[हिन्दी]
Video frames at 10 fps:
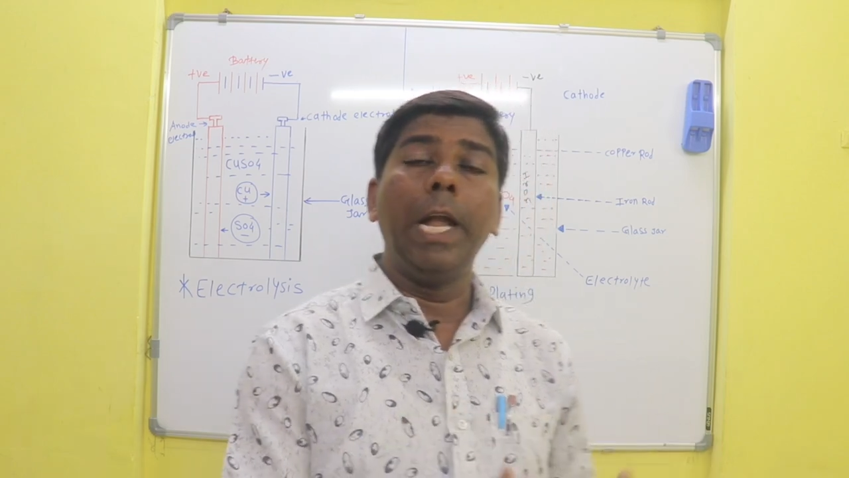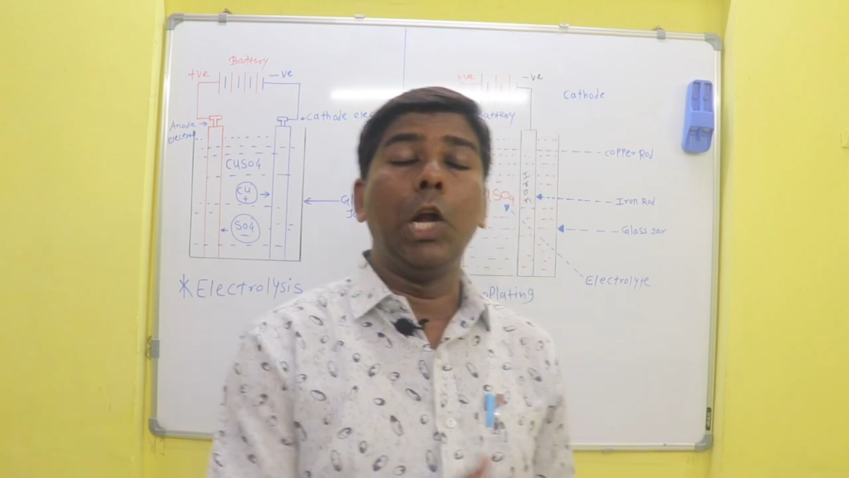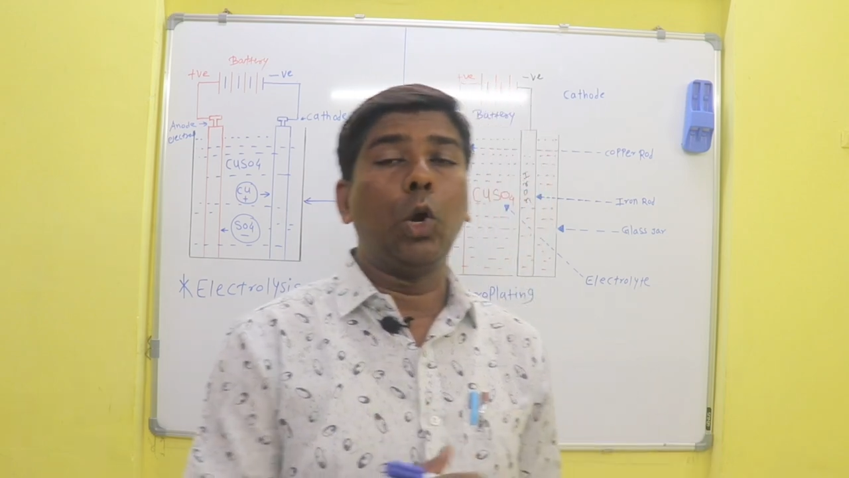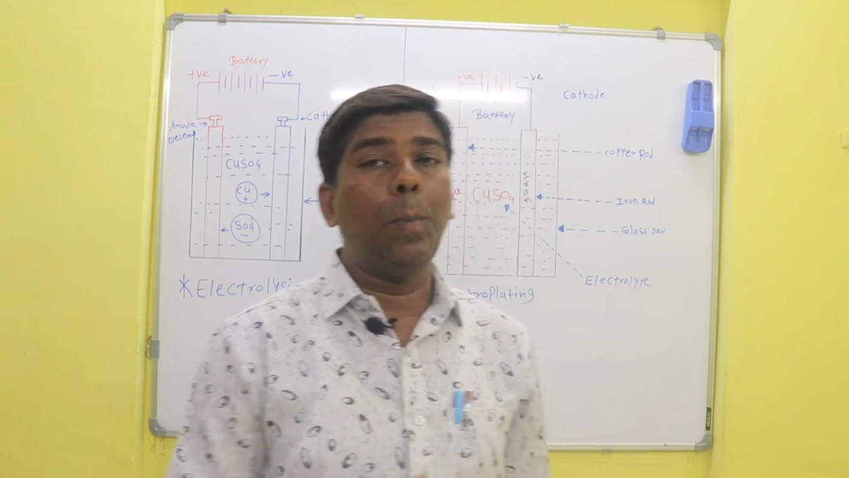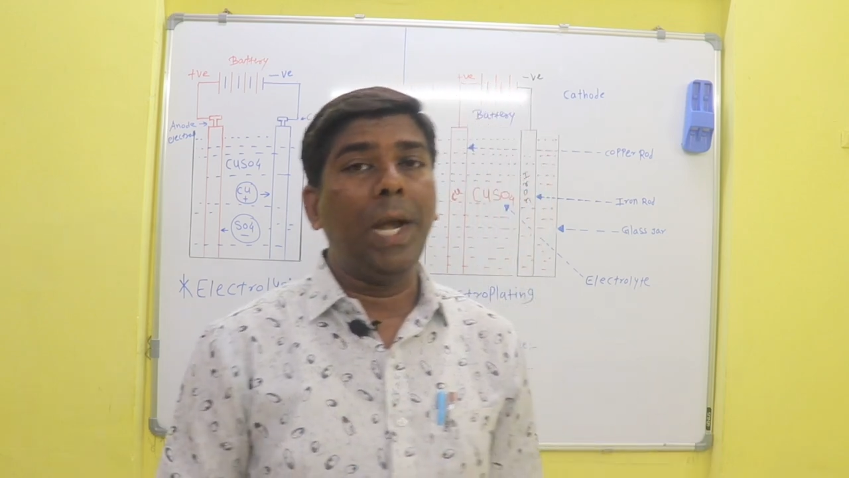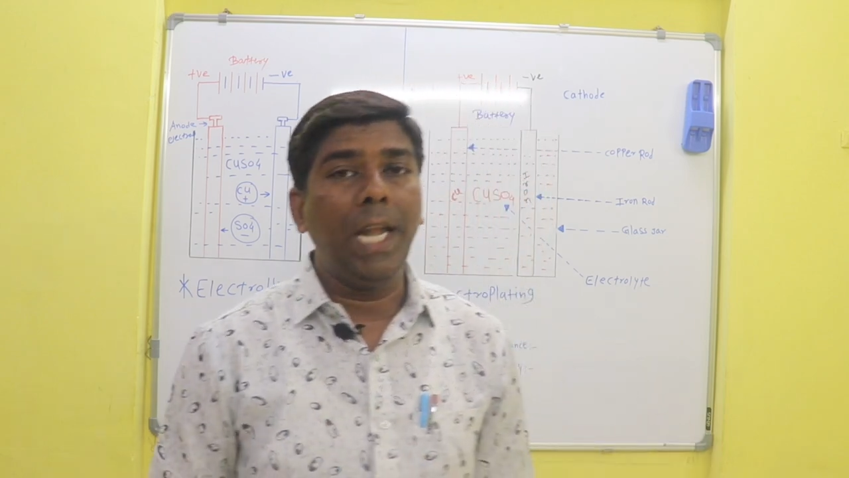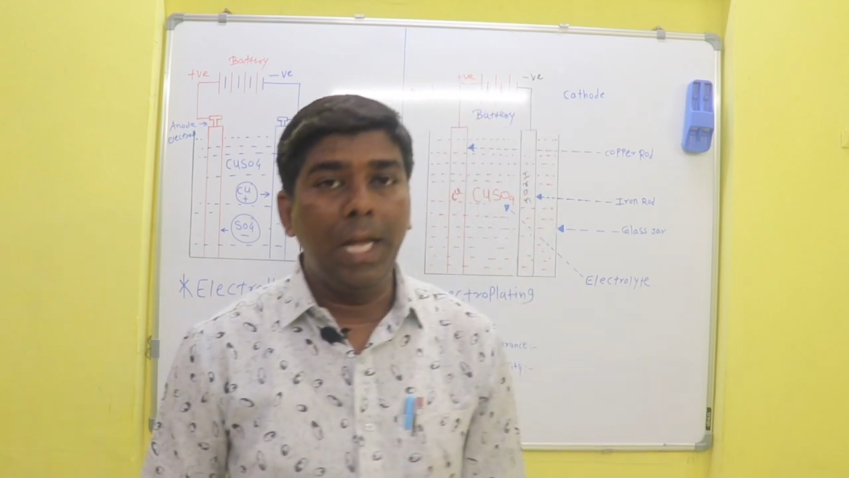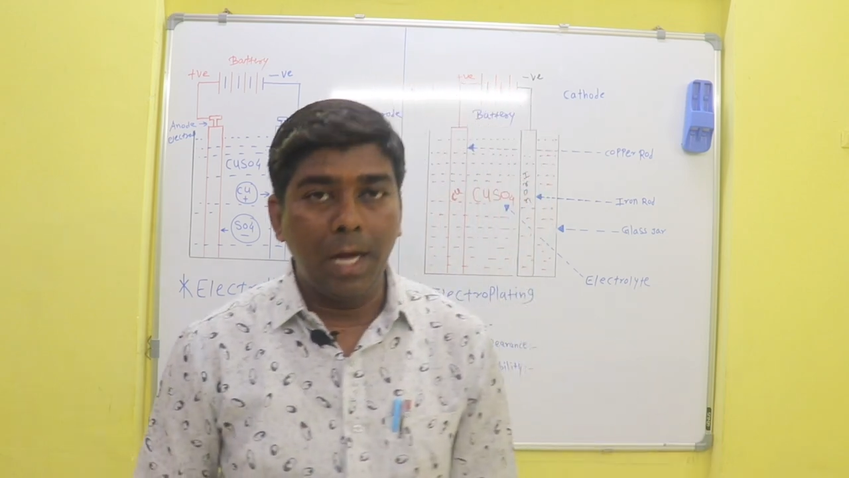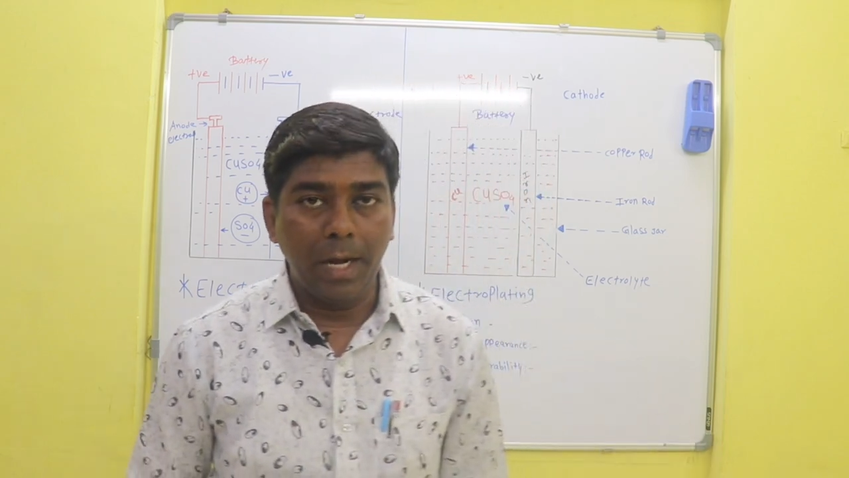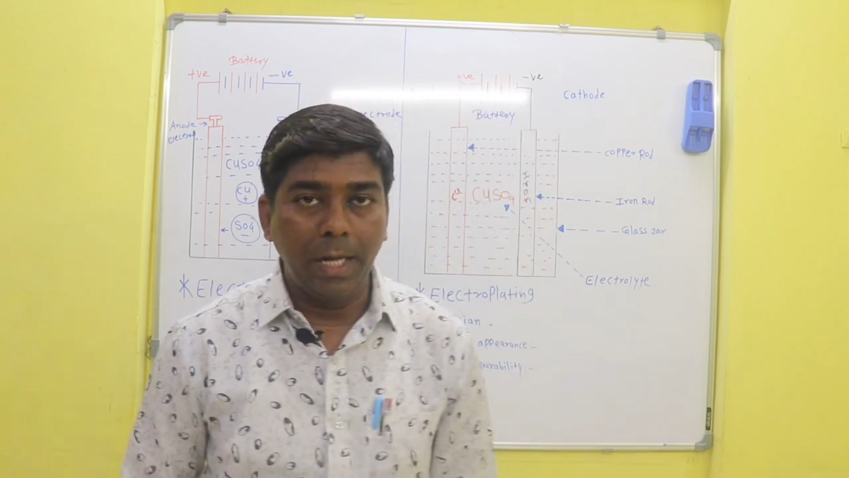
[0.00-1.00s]

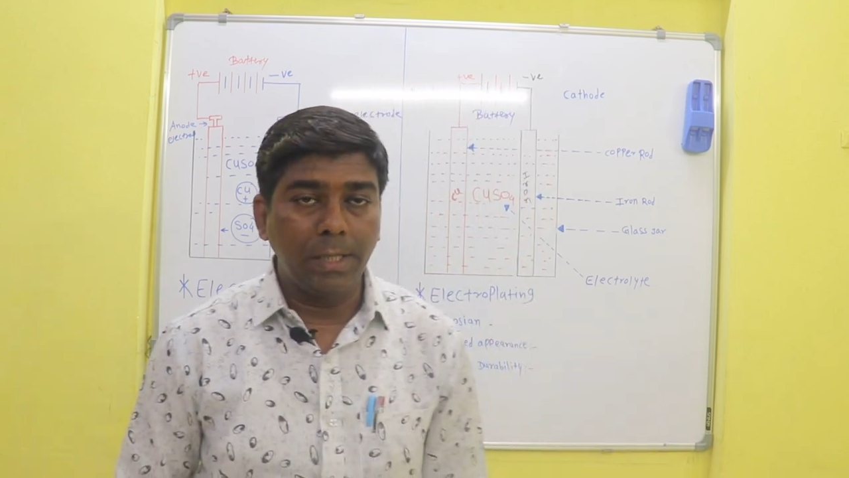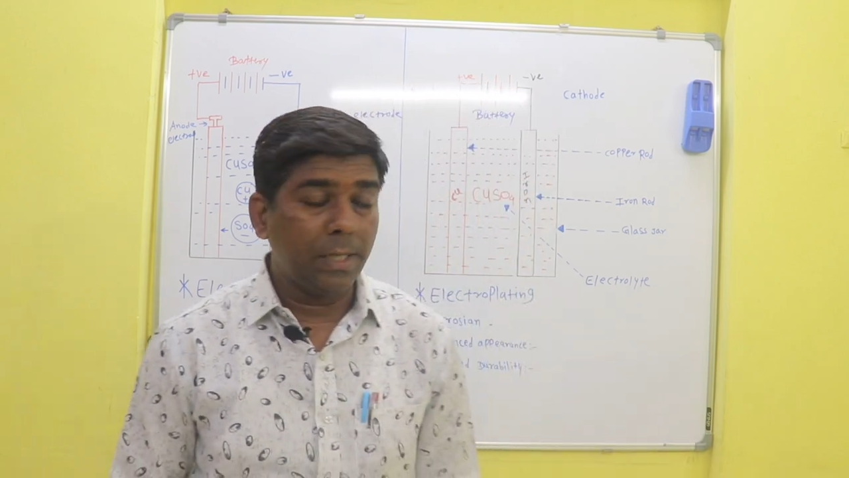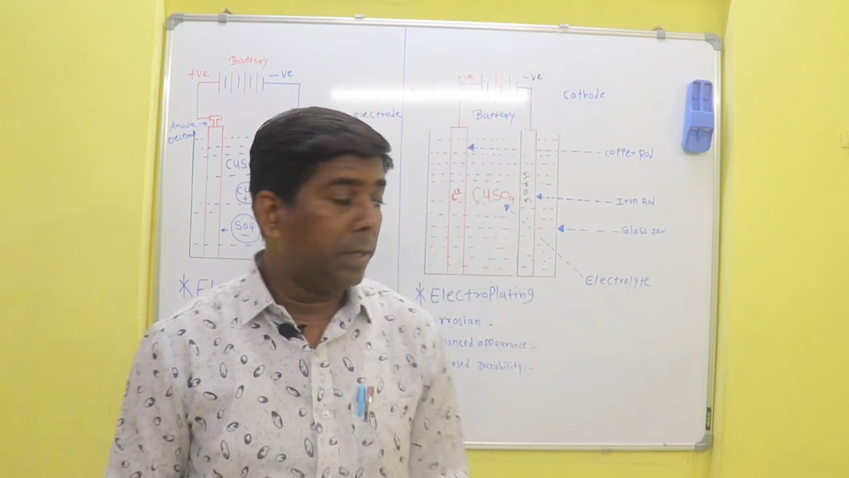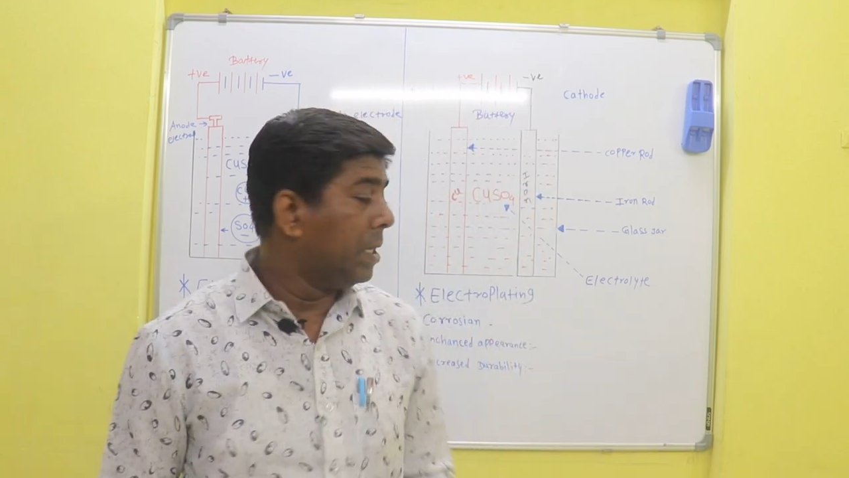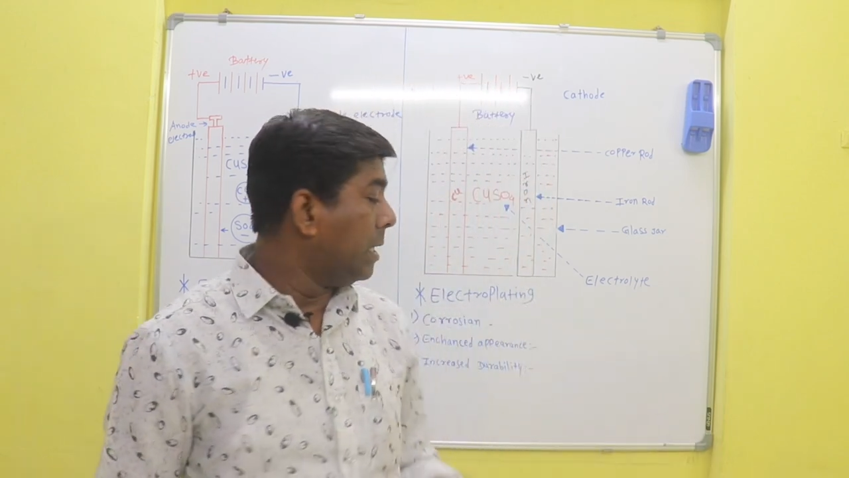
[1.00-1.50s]
इलेक्ट्रोप्लेटिंग करने से